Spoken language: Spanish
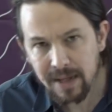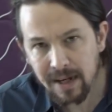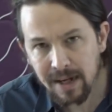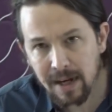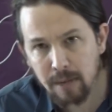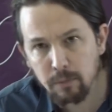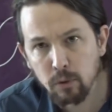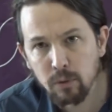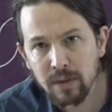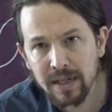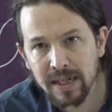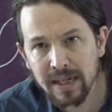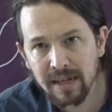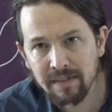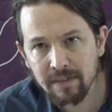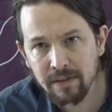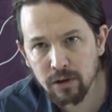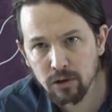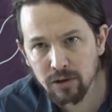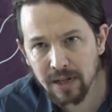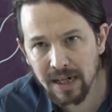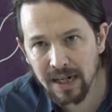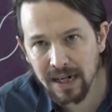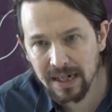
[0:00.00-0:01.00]
la
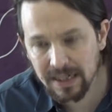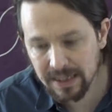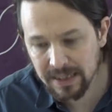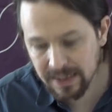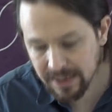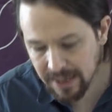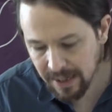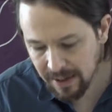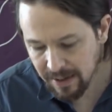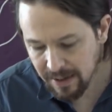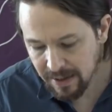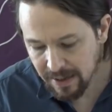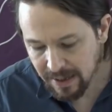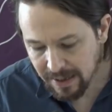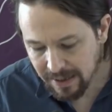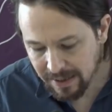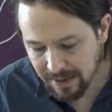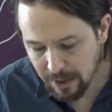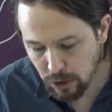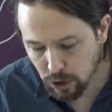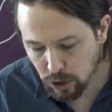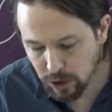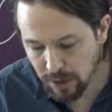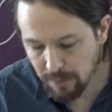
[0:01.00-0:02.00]
publicación de la lista
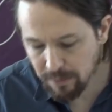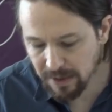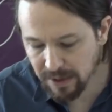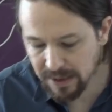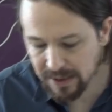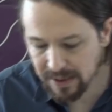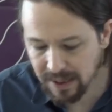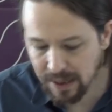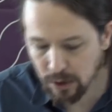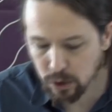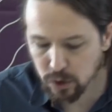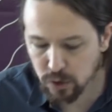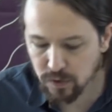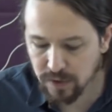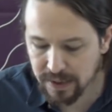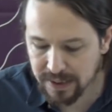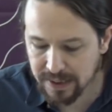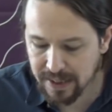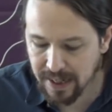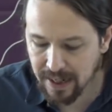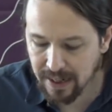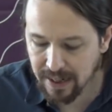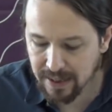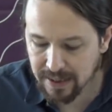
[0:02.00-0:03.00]
de los amnistiados
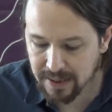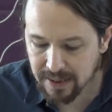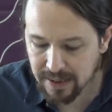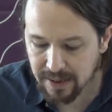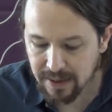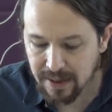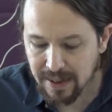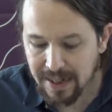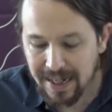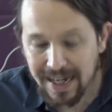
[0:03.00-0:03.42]
fiscales,